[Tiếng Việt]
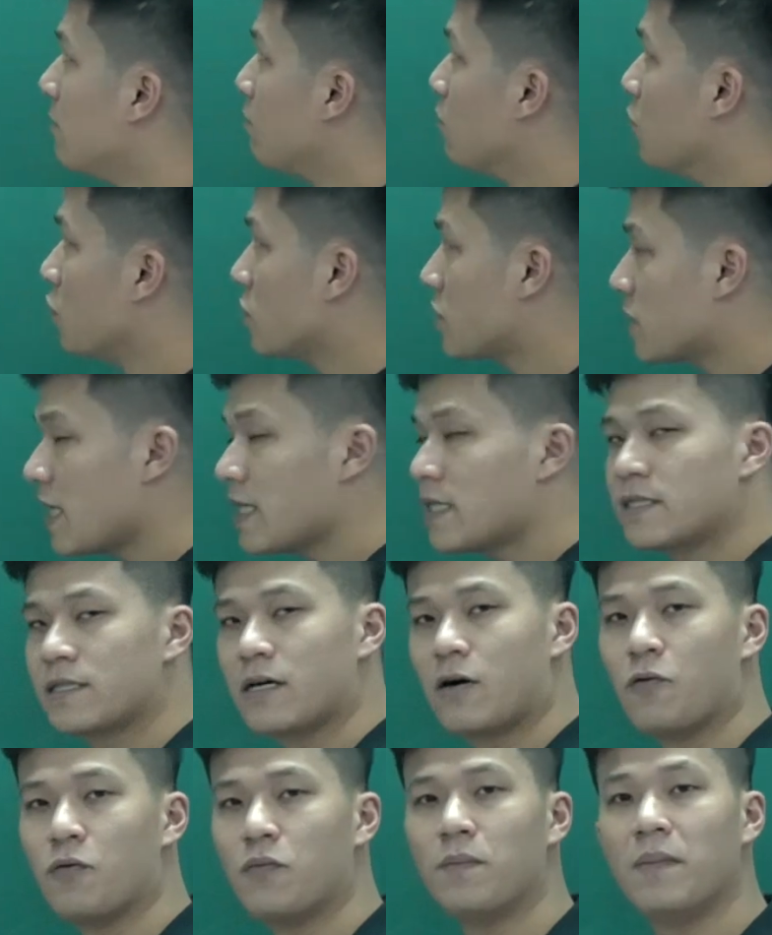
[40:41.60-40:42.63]
muốn xét
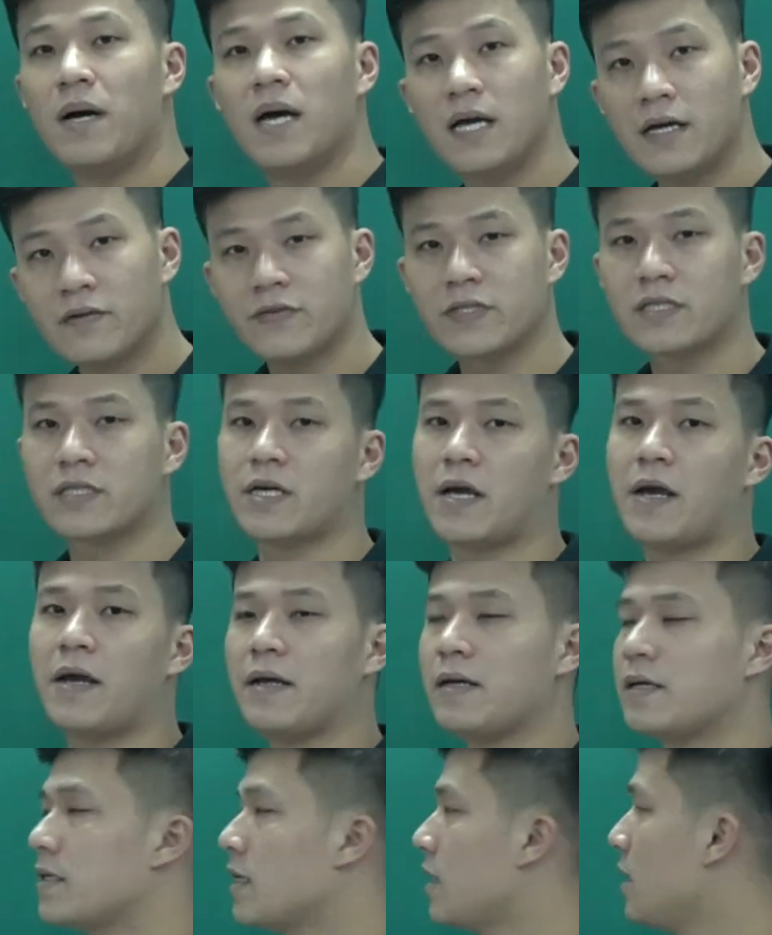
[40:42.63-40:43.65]
dấu b và c
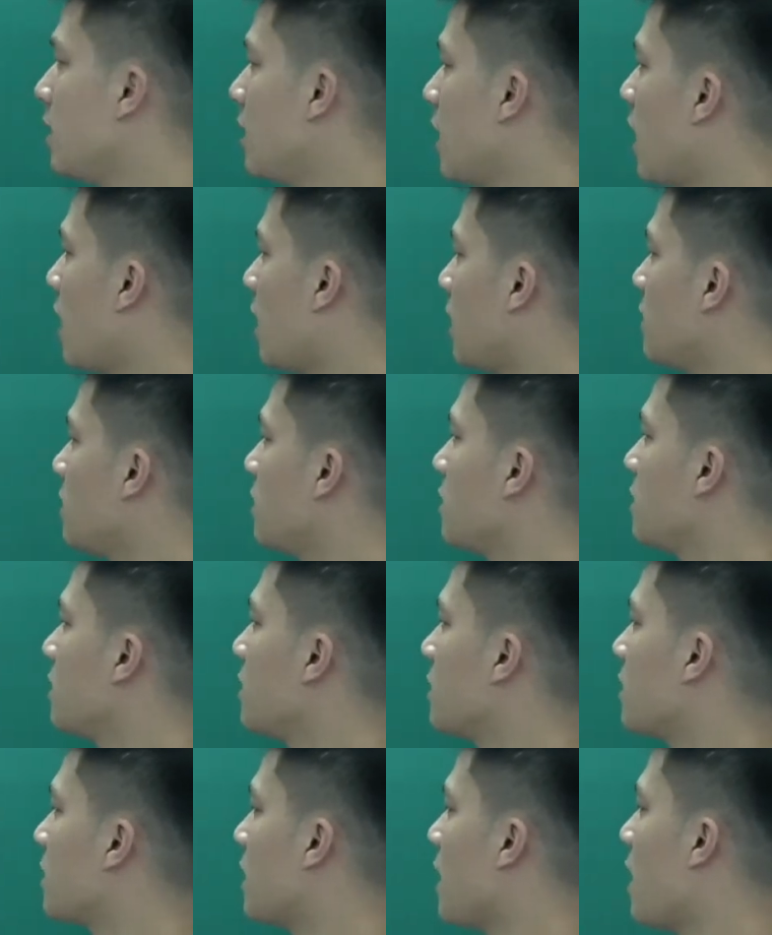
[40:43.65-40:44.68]
thì lại
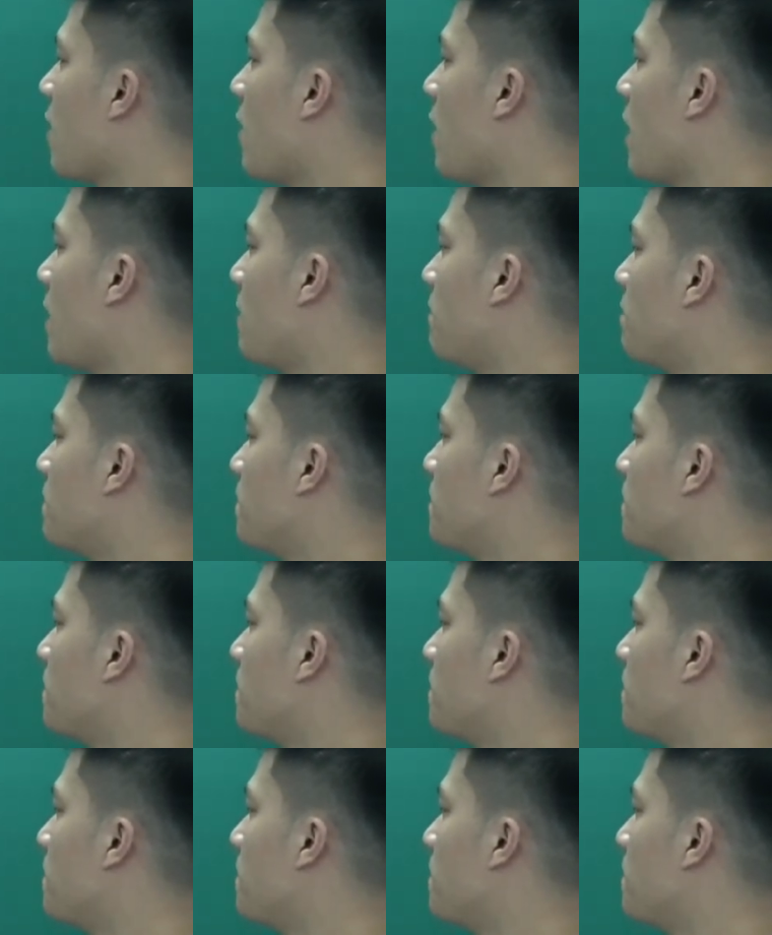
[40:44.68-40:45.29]
đạo hàm.